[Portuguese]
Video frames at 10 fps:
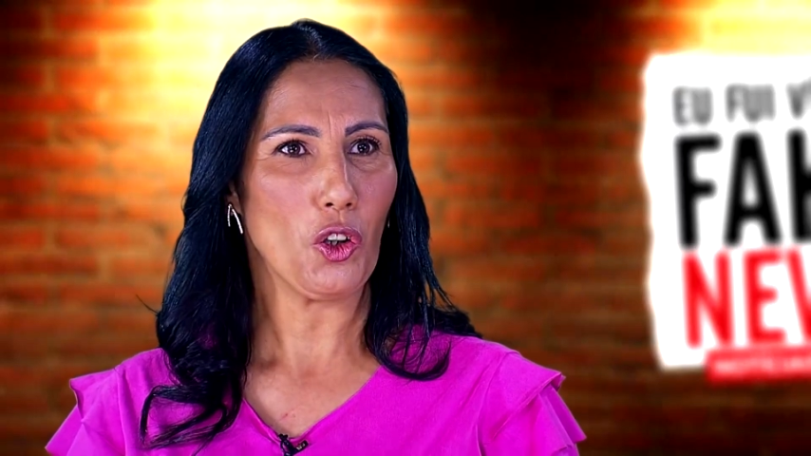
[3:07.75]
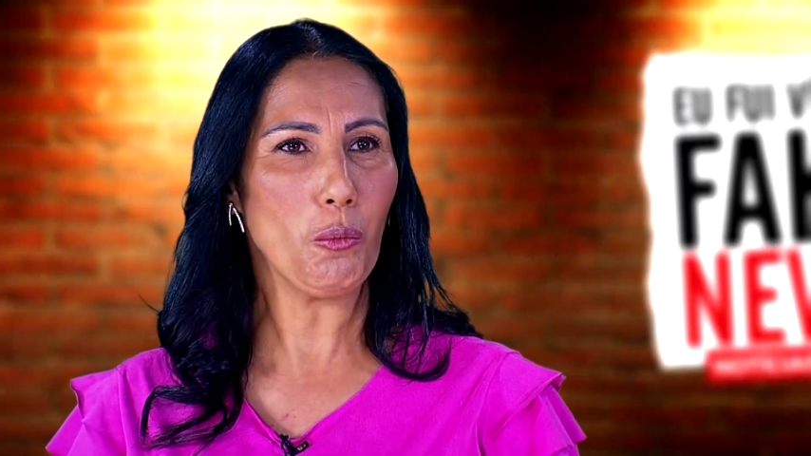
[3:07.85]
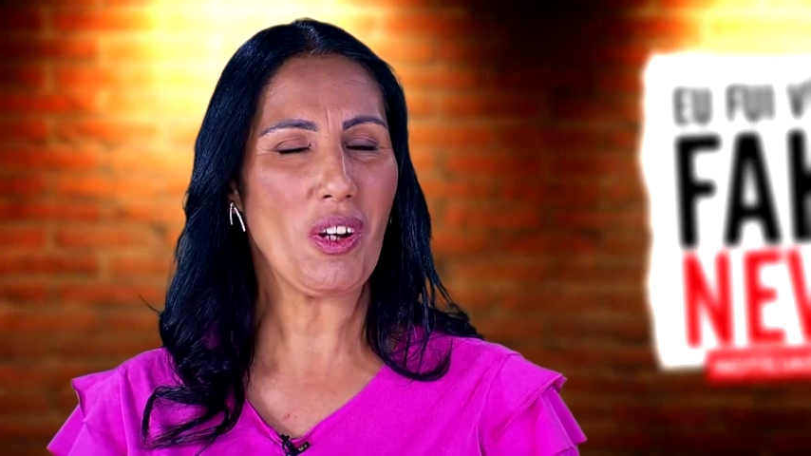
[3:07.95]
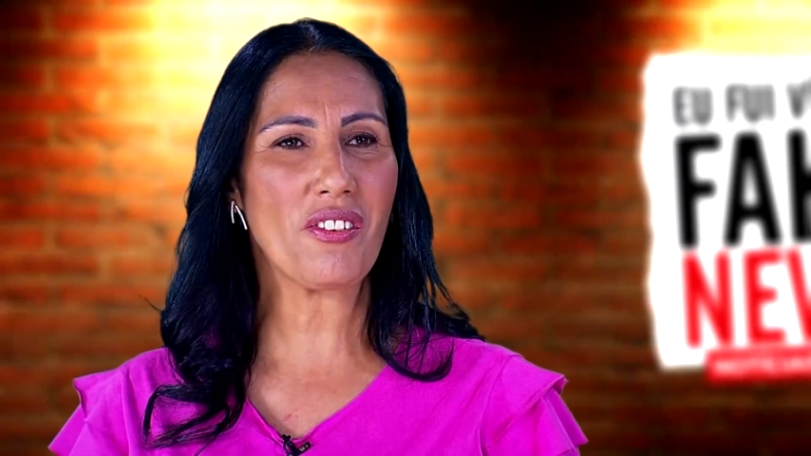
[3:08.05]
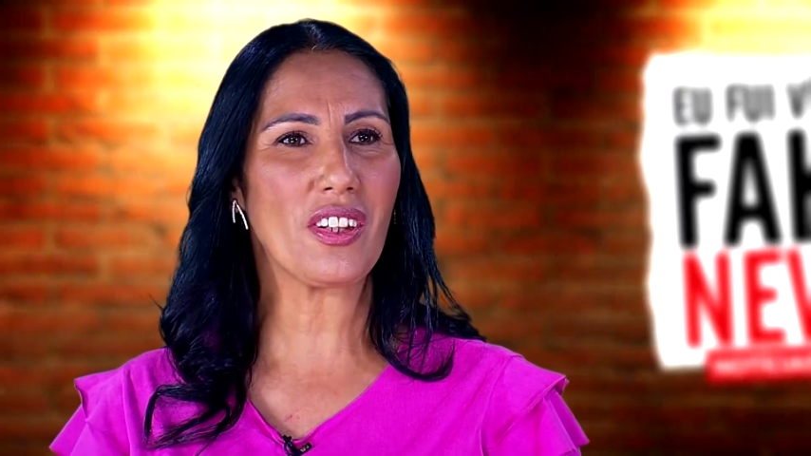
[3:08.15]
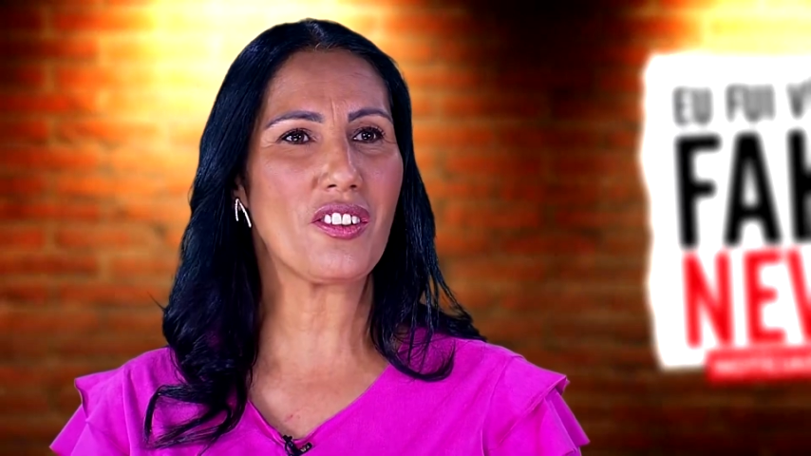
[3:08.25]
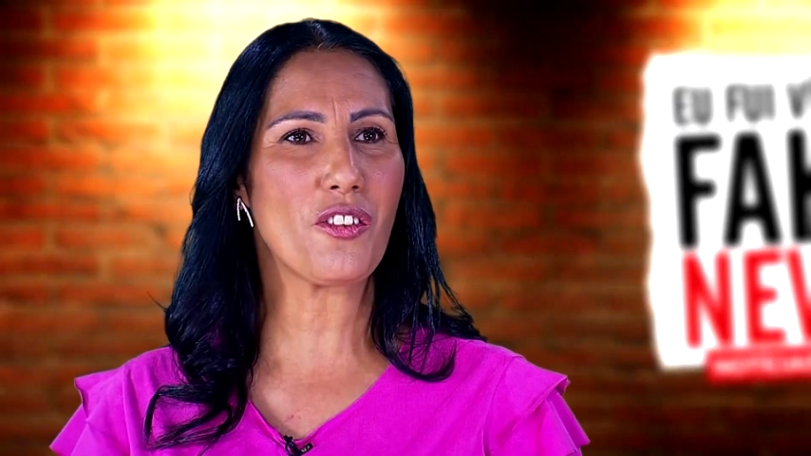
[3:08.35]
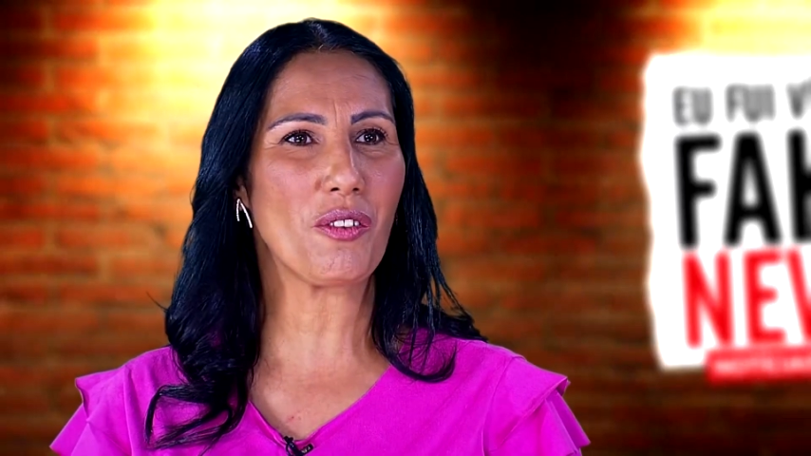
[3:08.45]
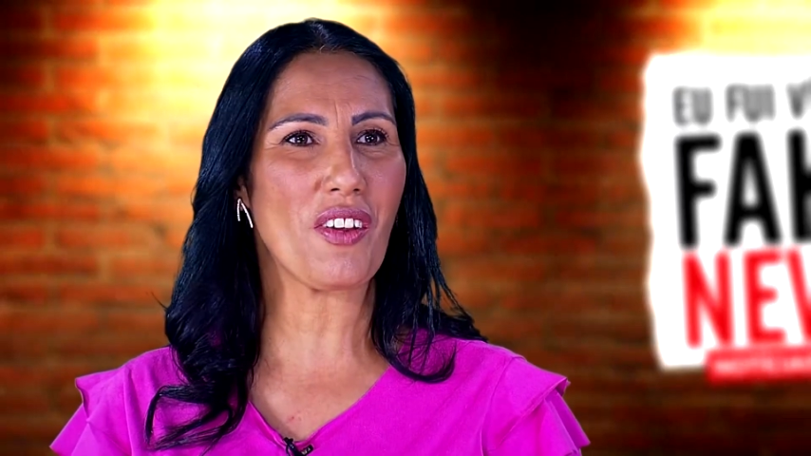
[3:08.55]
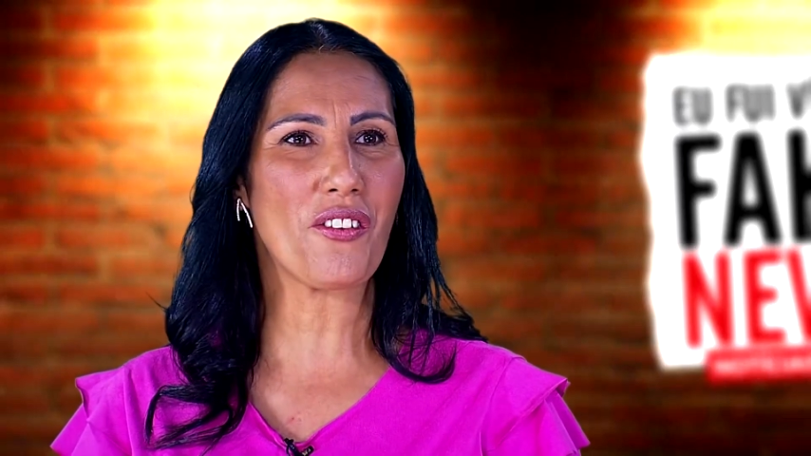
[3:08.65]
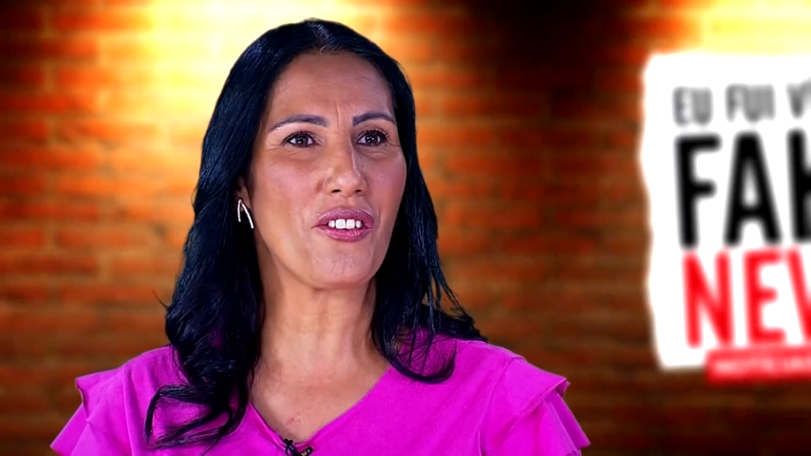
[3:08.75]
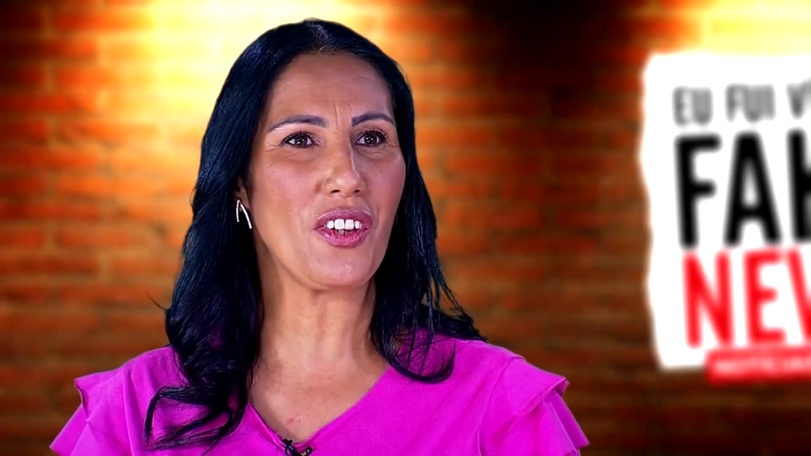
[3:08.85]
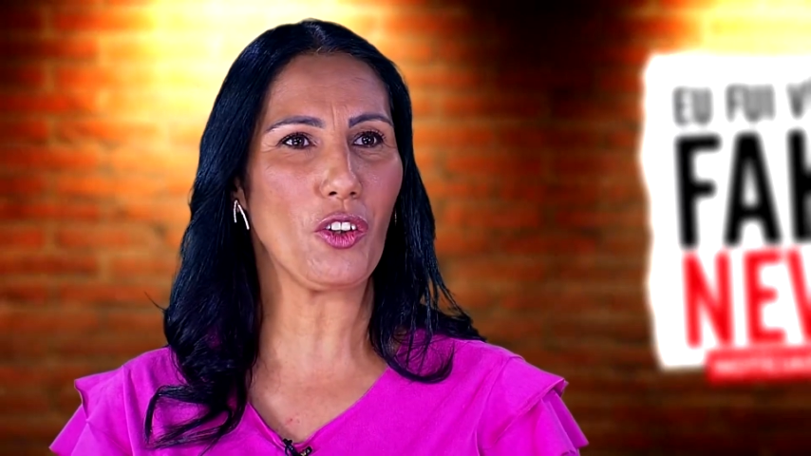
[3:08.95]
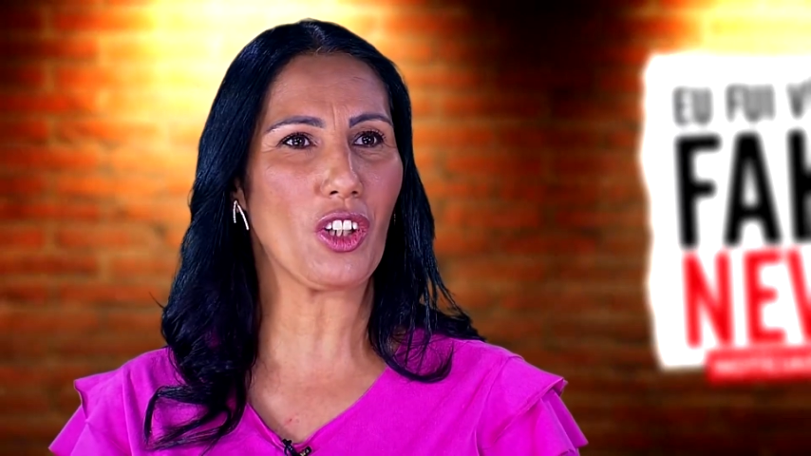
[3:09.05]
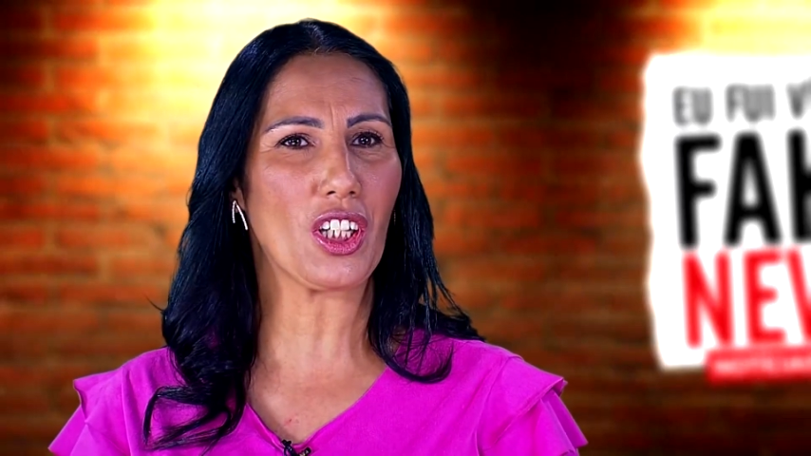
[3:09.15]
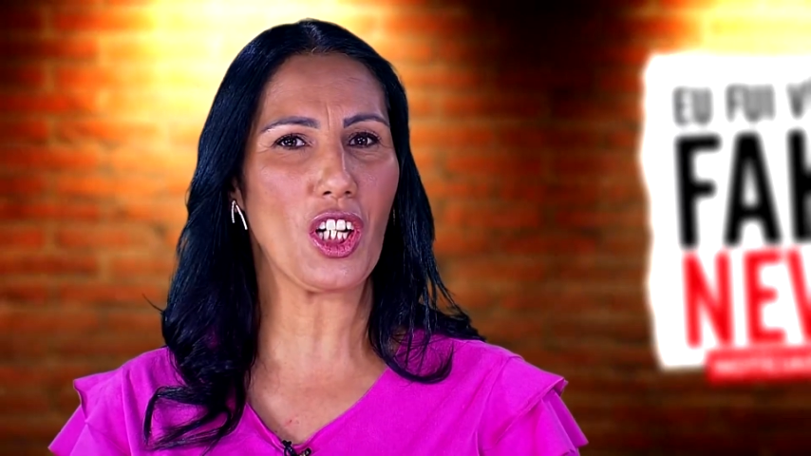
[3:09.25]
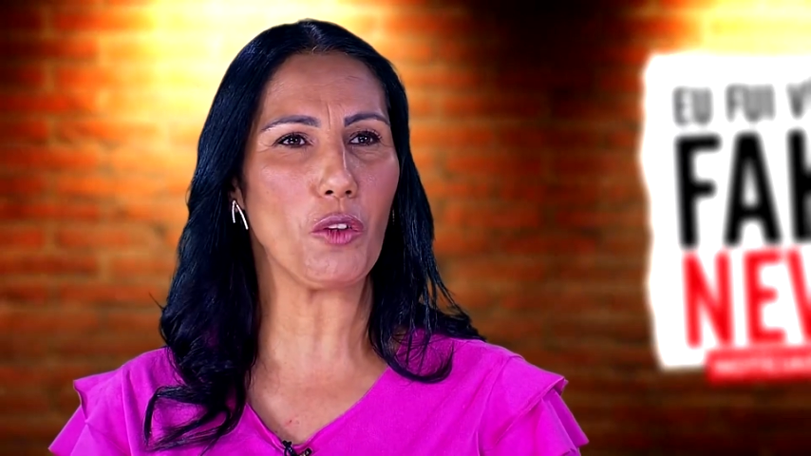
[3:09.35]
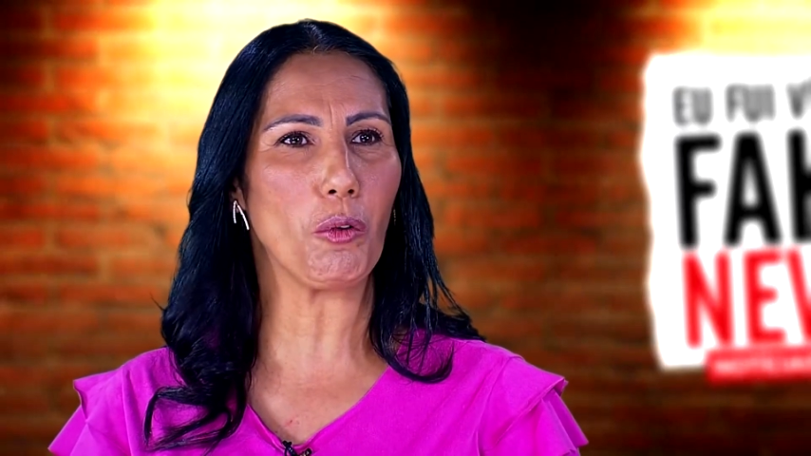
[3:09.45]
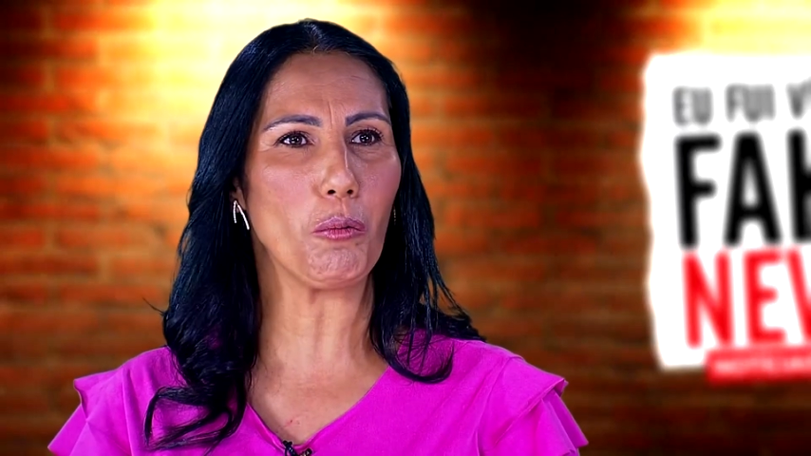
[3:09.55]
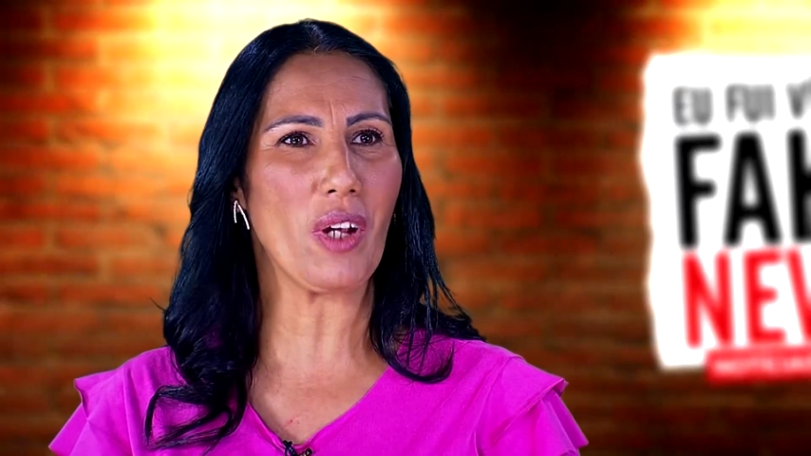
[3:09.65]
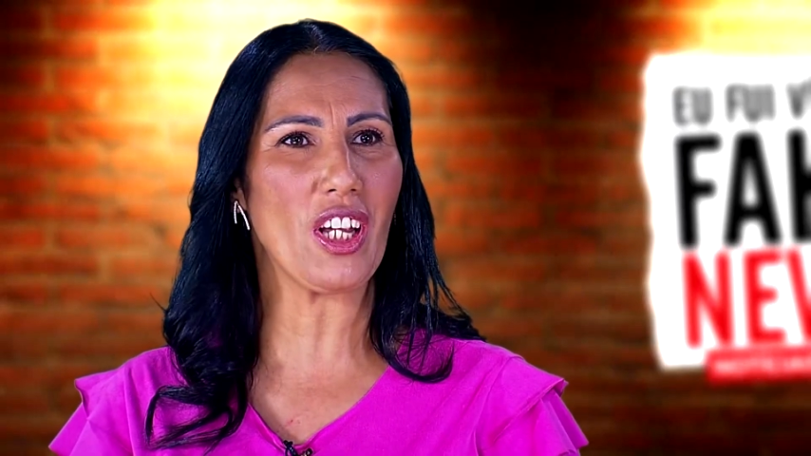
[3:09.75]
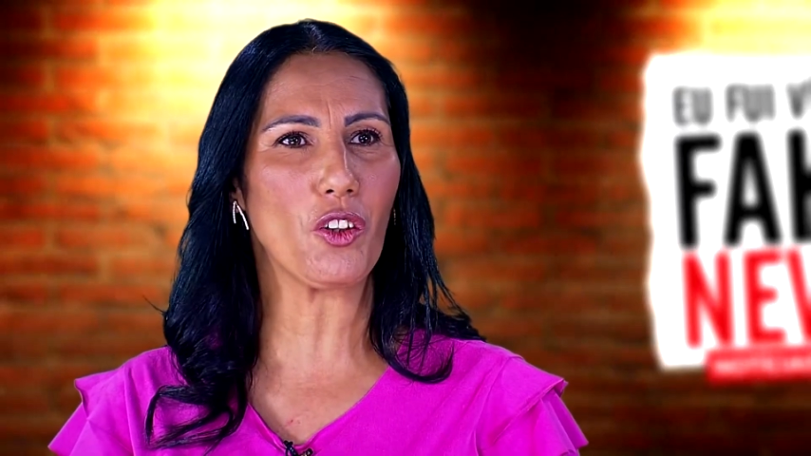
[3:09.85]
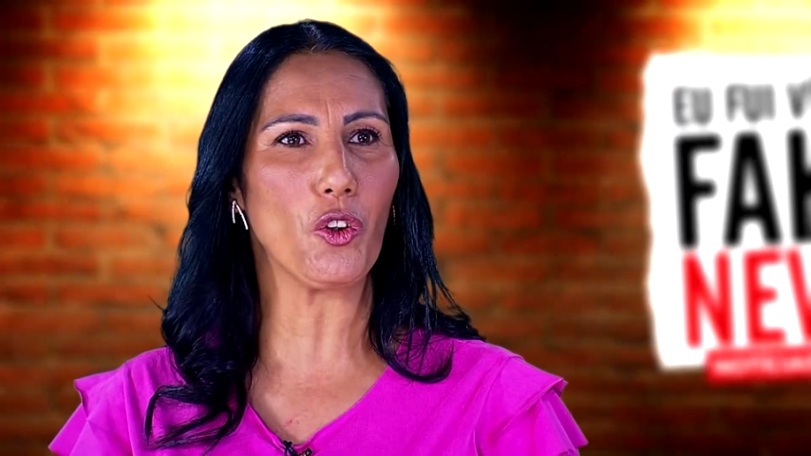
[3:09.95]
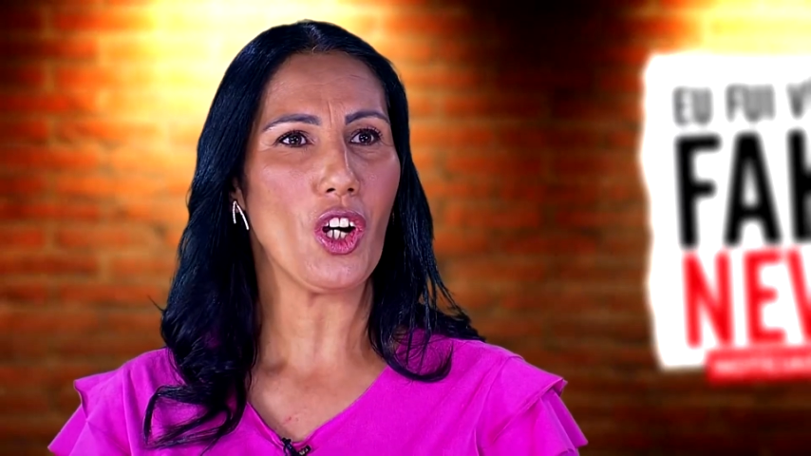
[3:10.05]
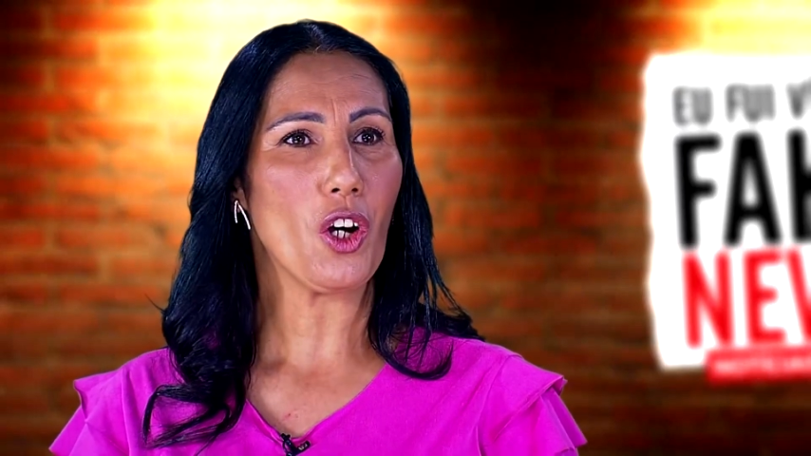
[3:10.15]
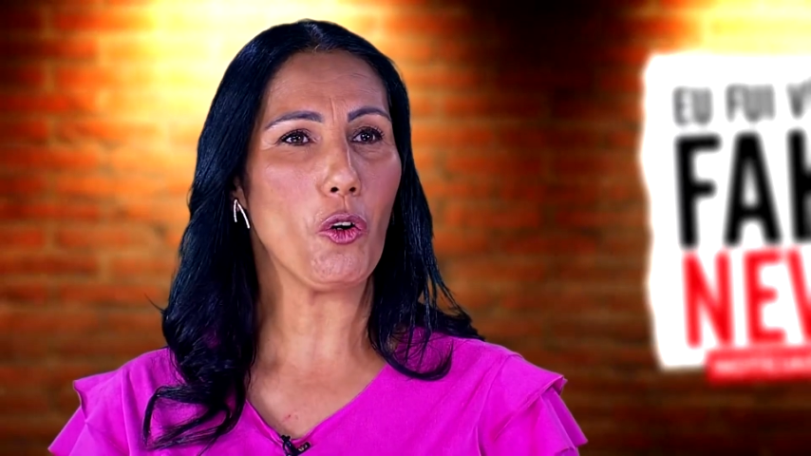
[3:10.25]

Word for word: uma satisfação naquele momento,